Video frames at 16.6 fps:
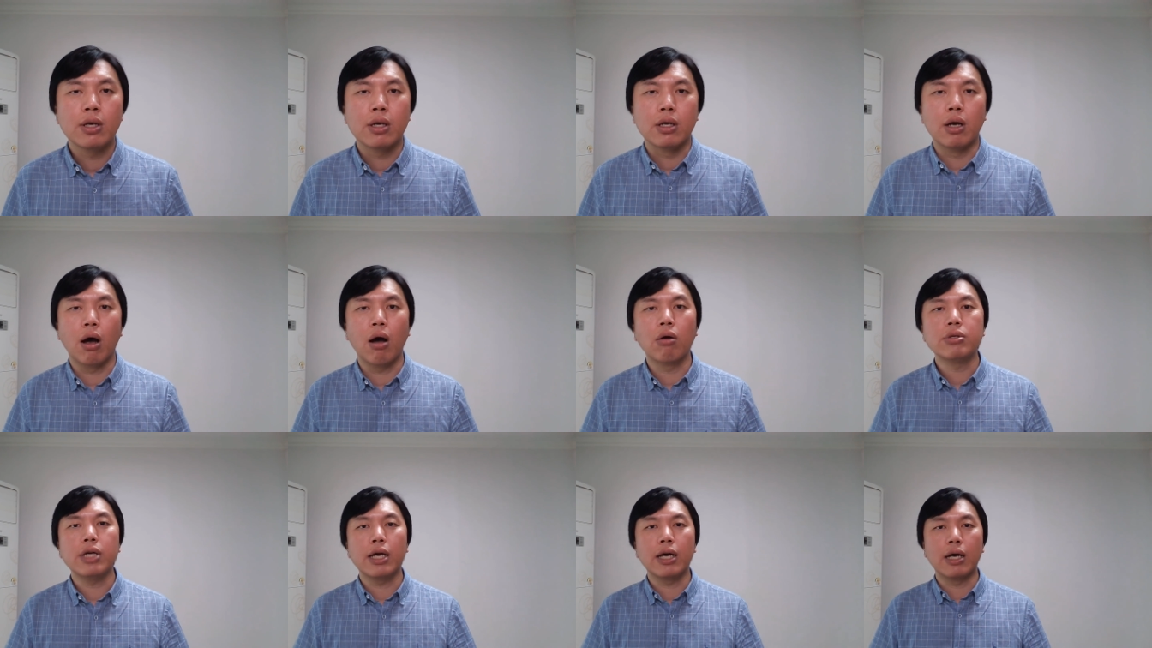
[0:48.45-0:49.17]
然
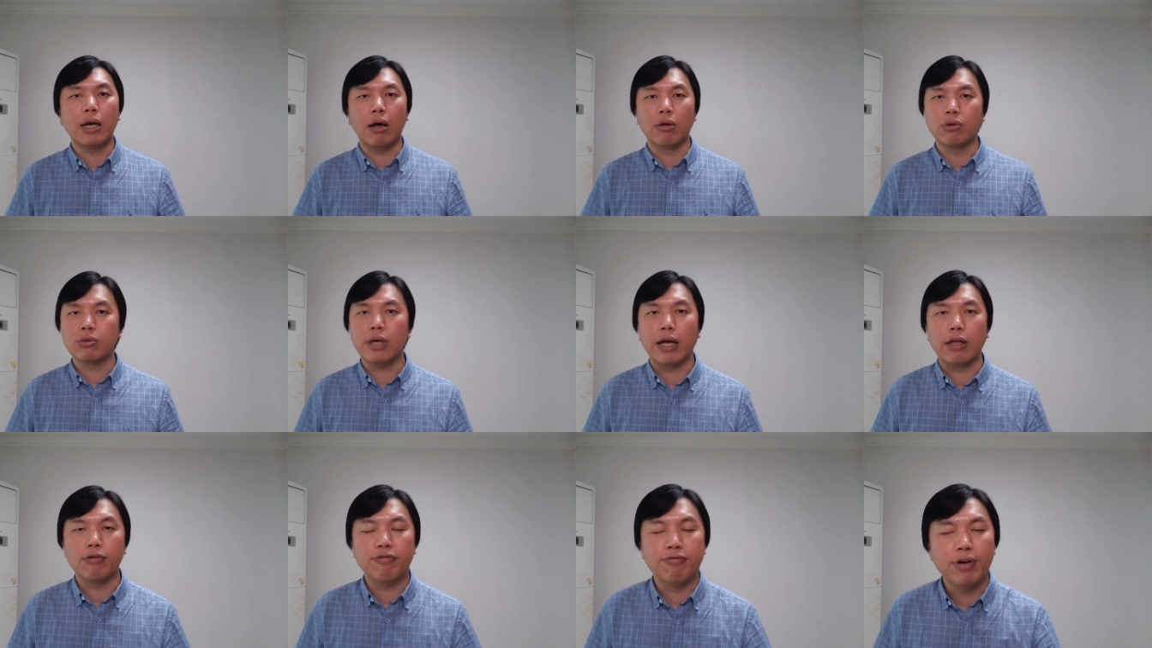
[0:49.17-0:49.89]
后这个老牛仔
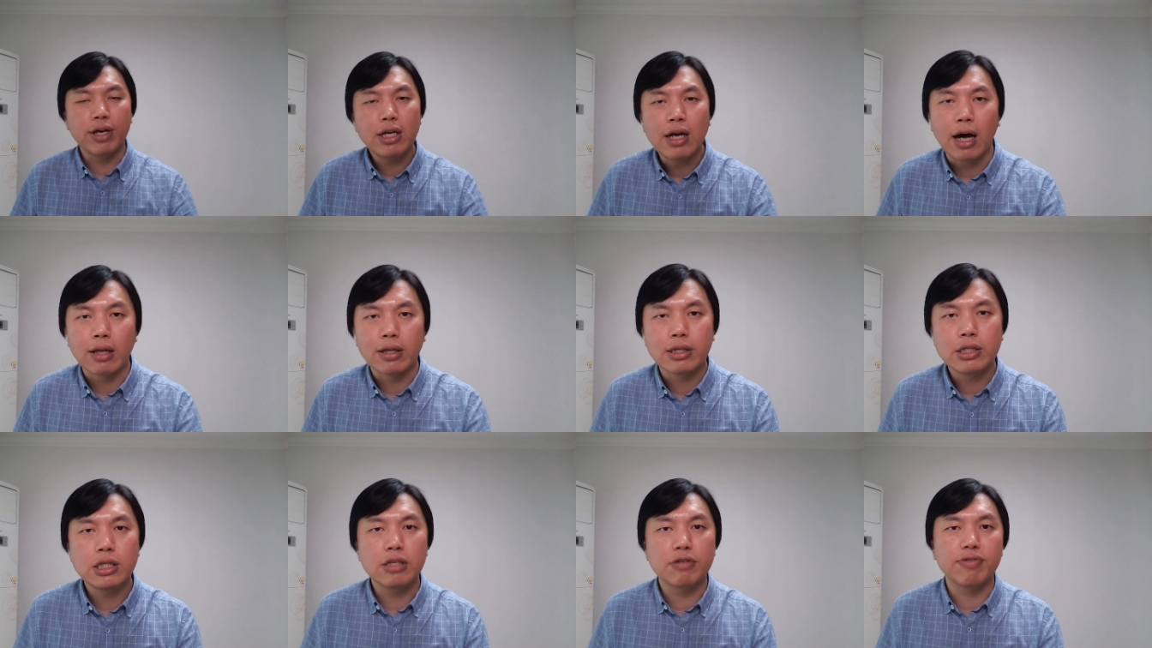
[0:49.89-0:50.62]
就非常的
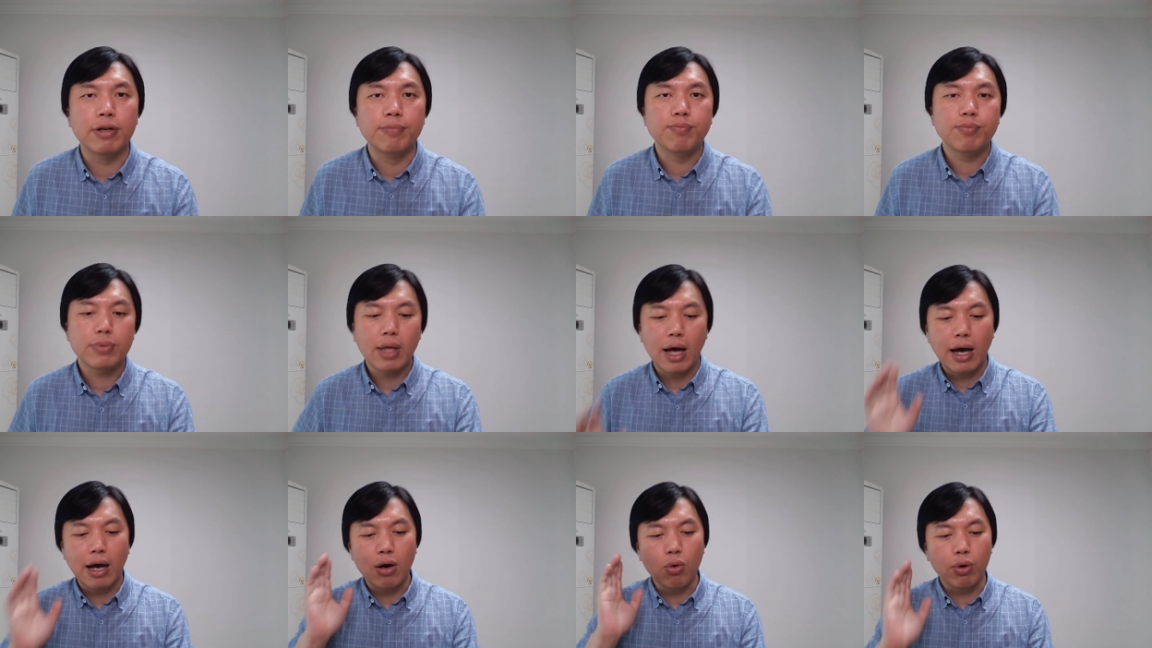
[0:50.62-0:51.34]
气愤，
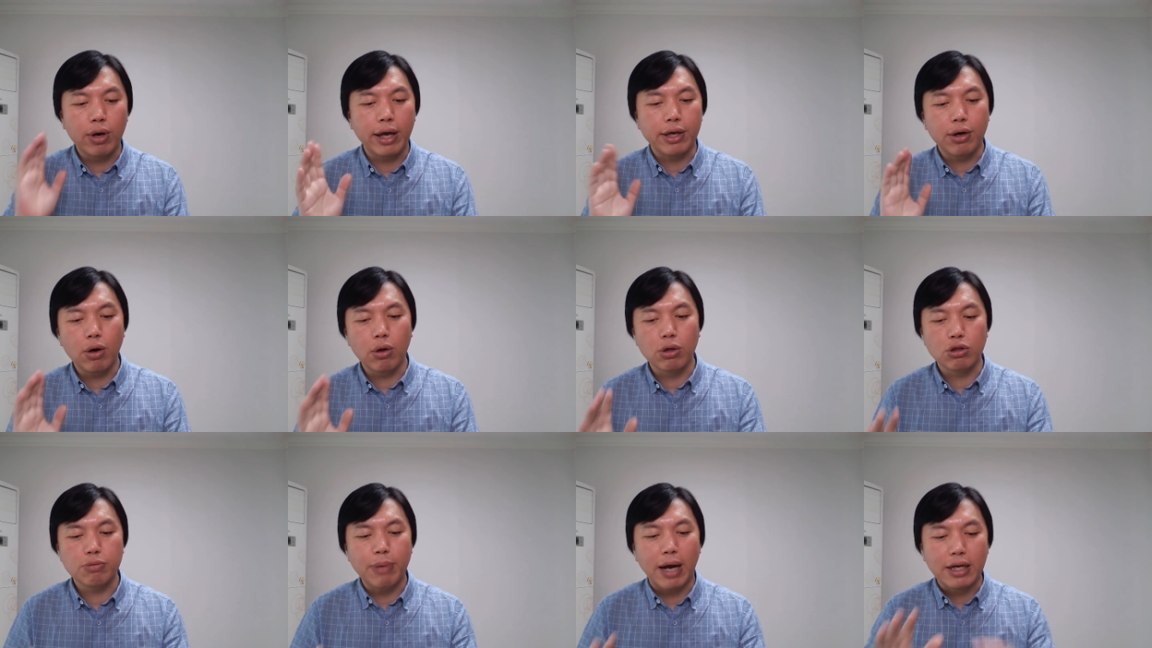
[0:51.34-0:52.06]
他回来以后
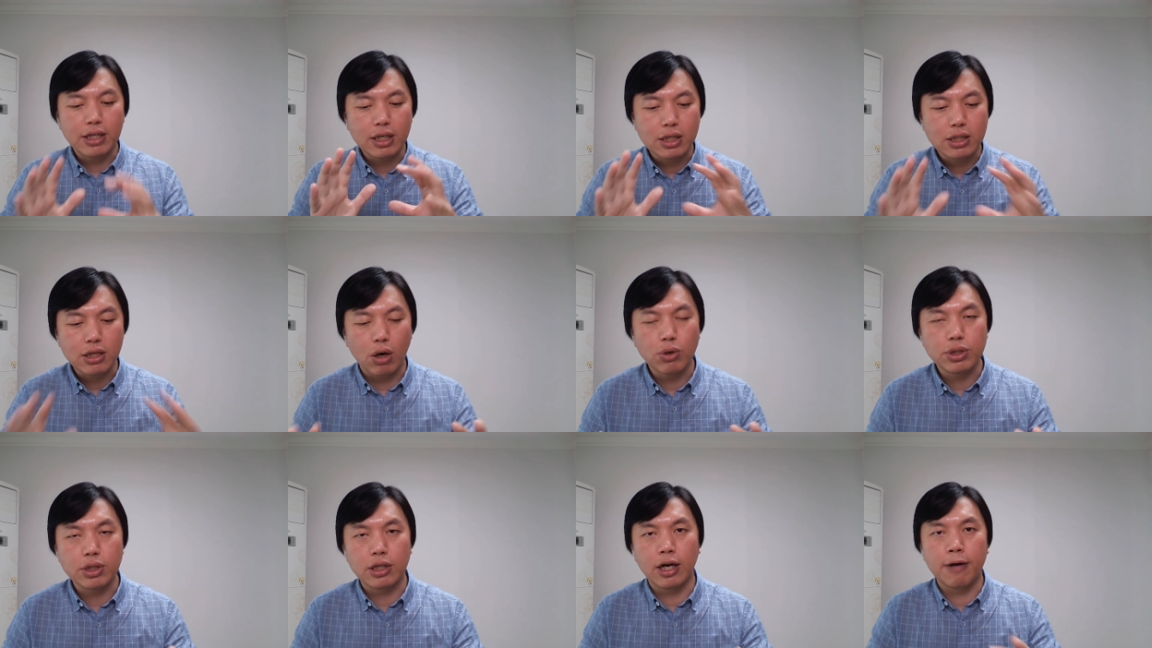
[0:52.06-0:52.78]
呢，就把这个
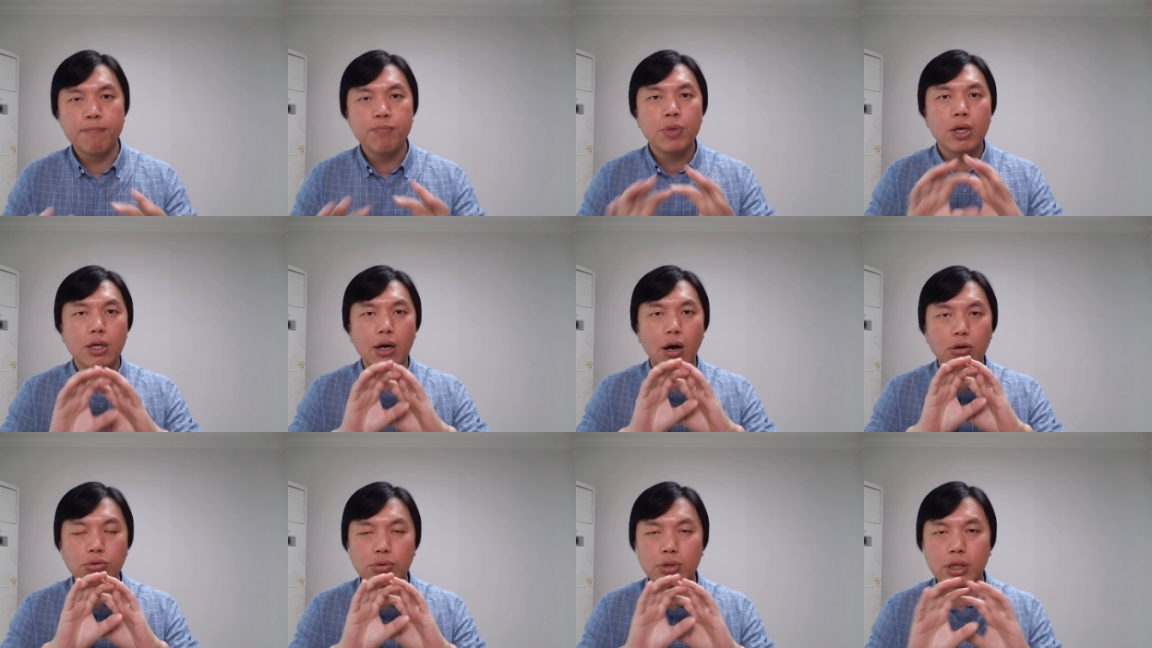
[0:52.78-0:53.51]
消息呢
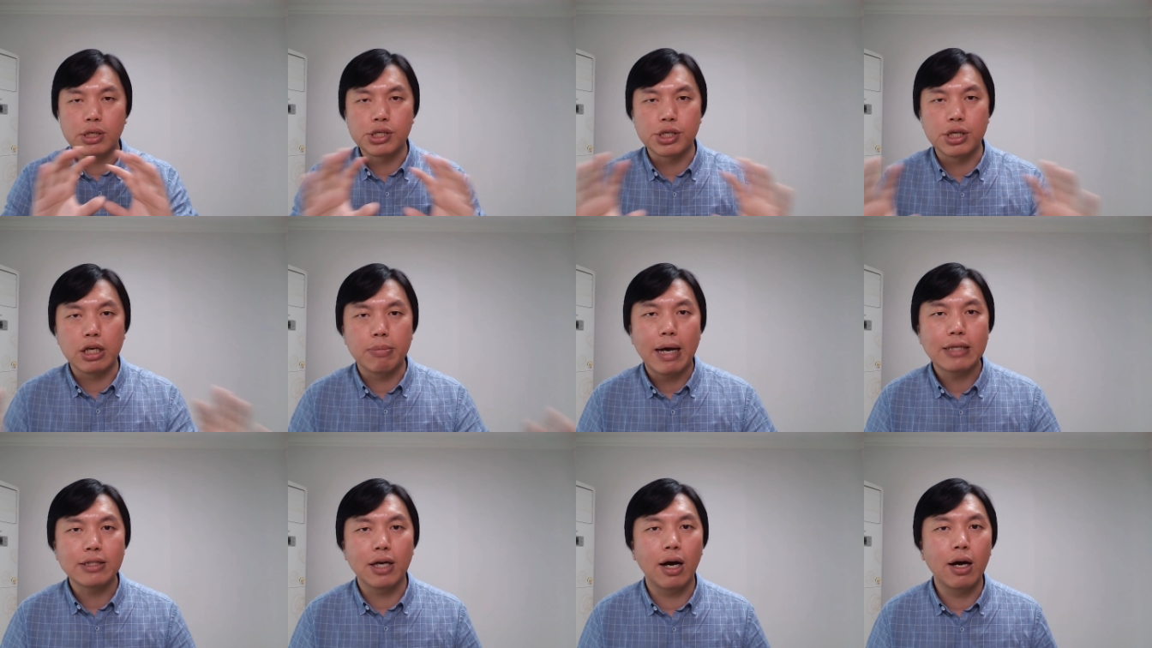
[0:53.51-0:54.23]
告诉这个十里
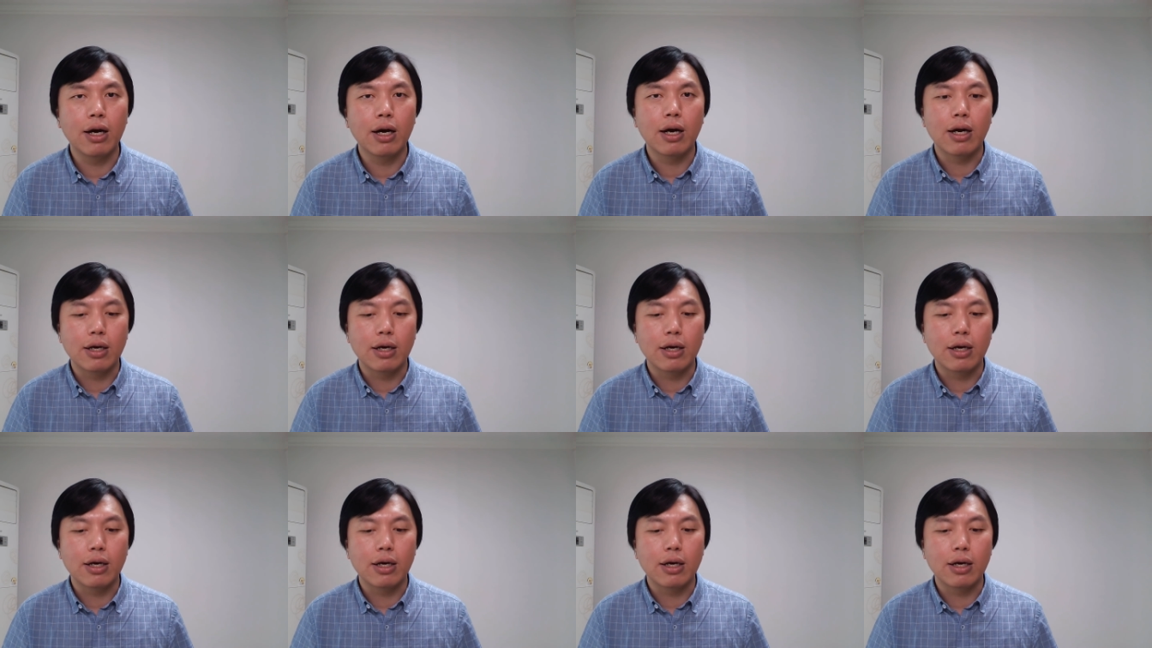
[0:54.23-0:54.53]
八乡，